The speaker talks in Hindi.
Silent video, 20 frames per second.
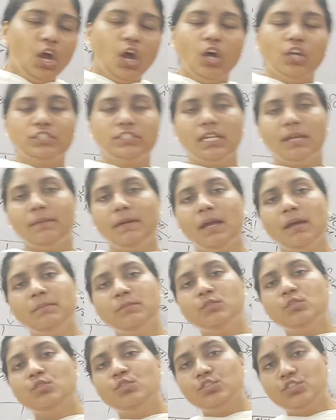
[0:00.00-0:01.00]
और जब
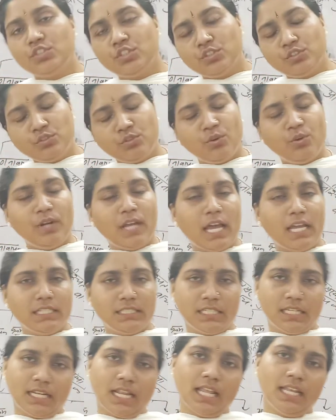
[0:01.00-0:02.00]
हम कुछ थोड़ा
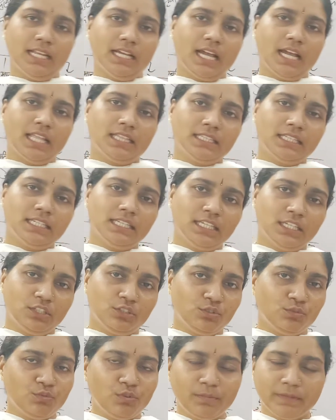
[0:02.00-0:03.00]
जरा लगाते
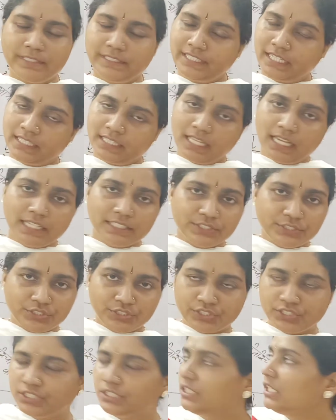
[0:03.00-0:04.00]
हैं तो वो बन जाता है
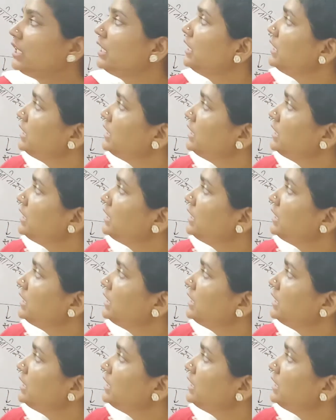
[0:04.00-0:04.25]
अनिश्चित